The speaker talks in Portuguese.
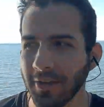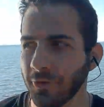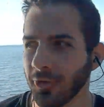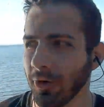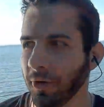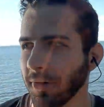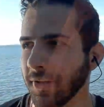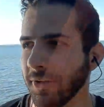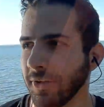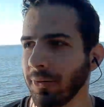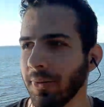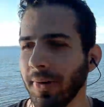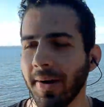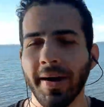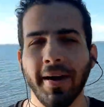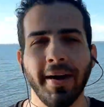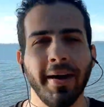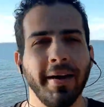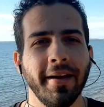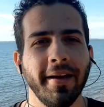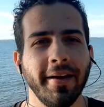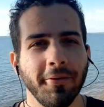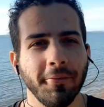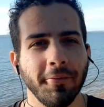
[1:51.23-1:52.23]
Só que não
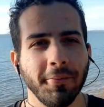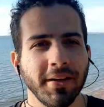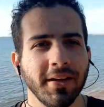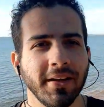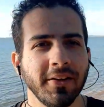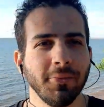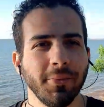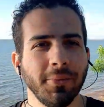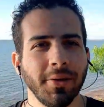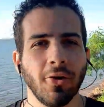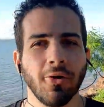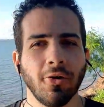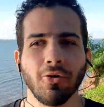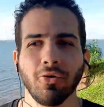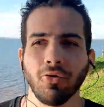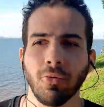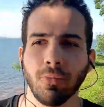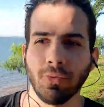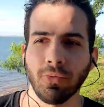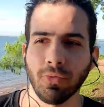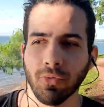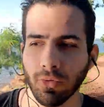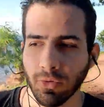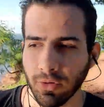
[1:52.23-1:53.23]
é uma das melhores
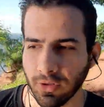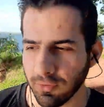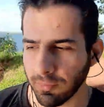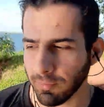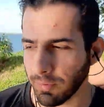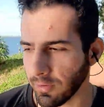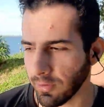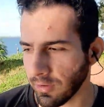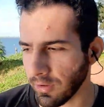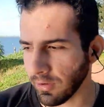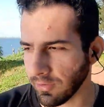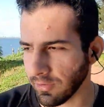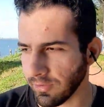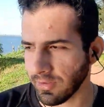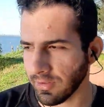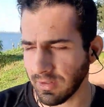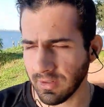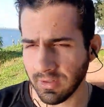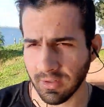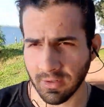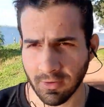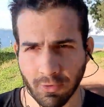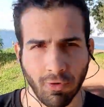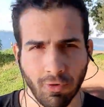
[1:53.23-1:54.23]
opções por causa
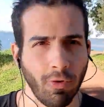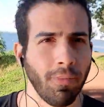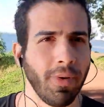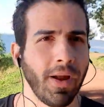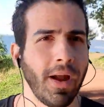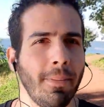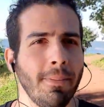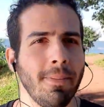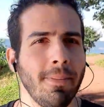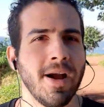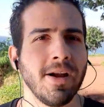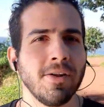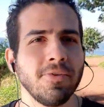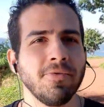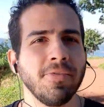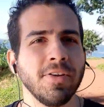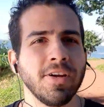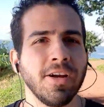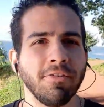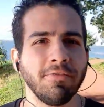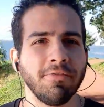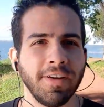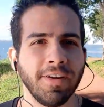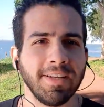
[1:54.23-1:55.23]
como é aberto,
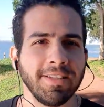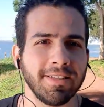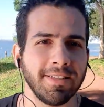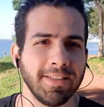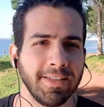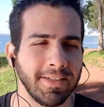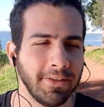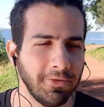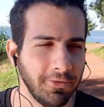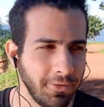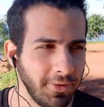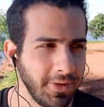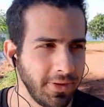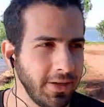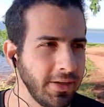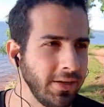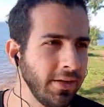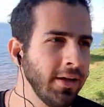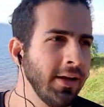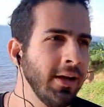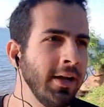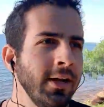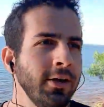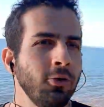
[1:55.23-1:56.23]
fica ventando
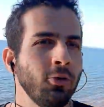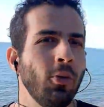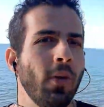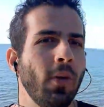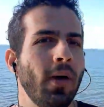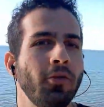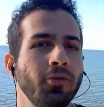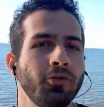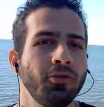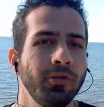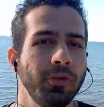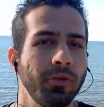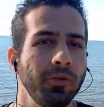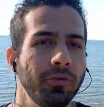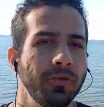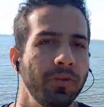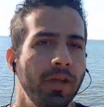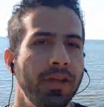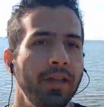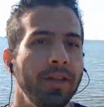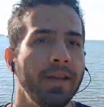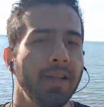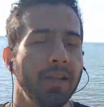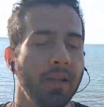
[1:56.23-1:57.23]
e o áudio não
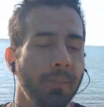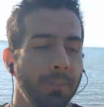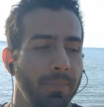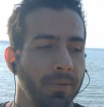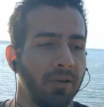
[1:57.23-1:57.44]
sai naquela